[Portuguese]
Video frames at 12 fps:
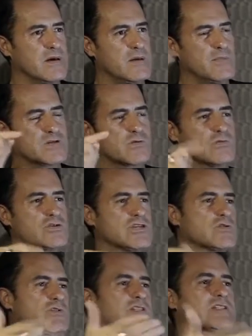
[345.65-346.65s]
Mas quando
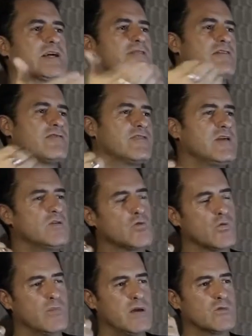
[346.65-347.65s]
Jesus estava vindo
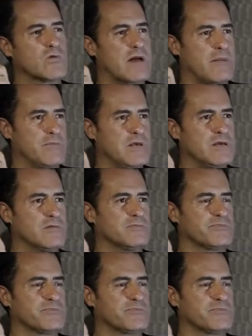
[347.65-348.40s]
no meio do caminho,